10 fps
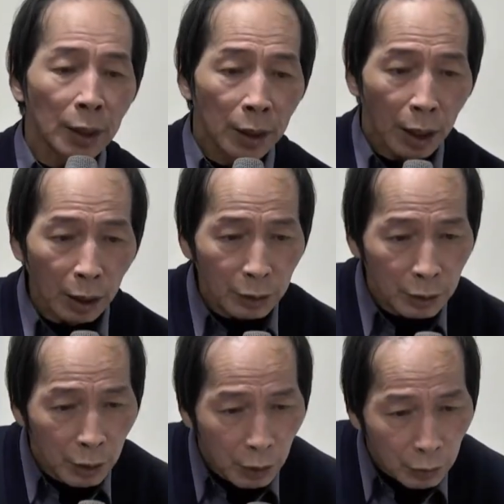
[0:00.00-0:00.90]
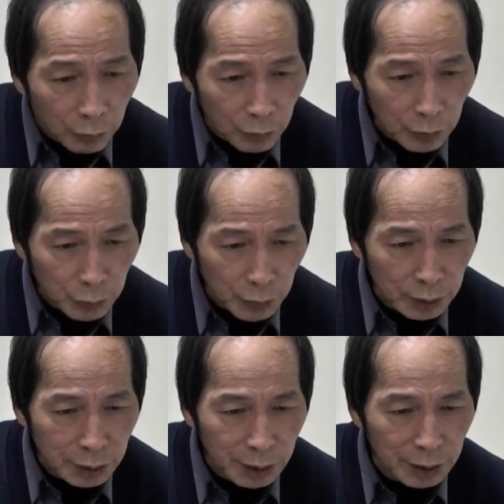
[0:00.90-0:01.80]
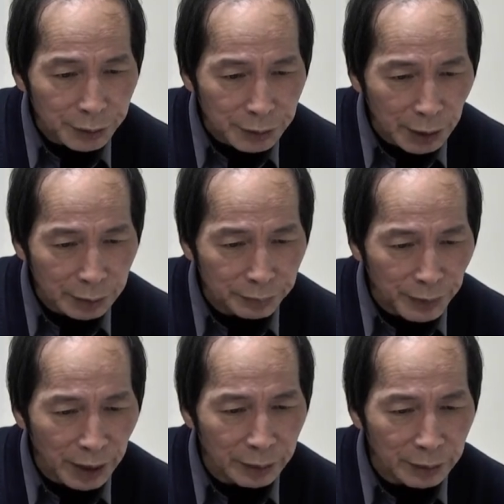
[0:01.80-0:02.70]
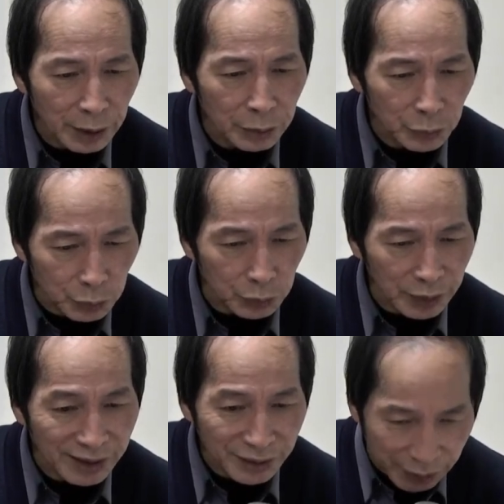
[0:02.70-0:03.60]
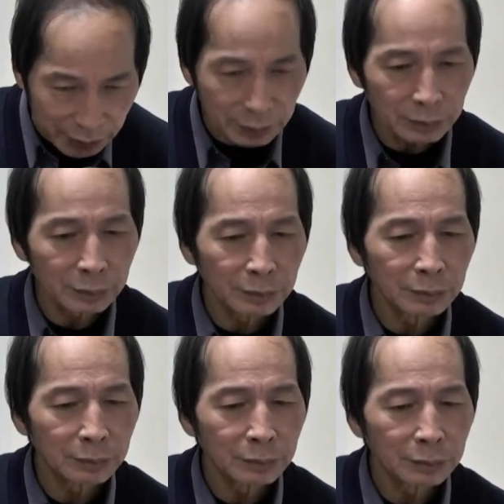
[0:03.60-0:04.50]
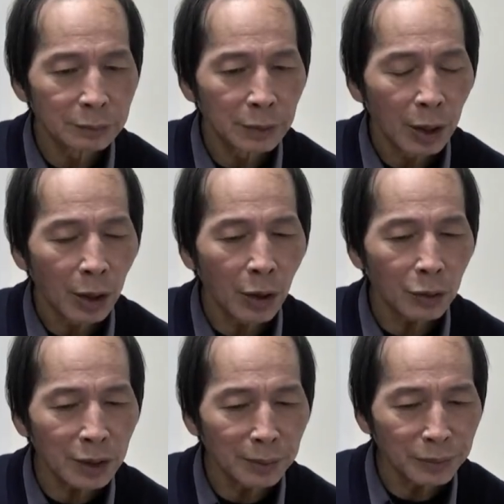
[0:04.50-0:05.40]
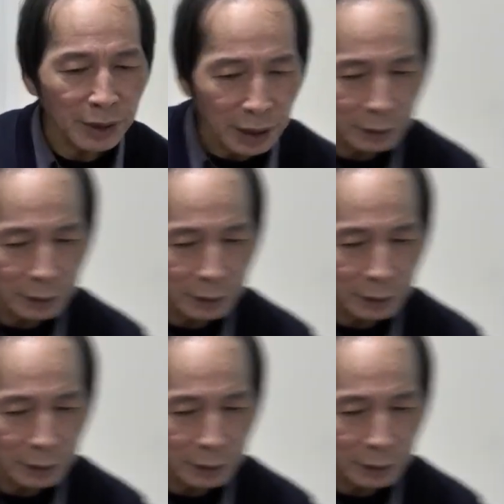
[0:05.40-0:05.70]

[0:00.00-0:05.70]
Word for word: 好，佛云何身便能与能行，后更不能，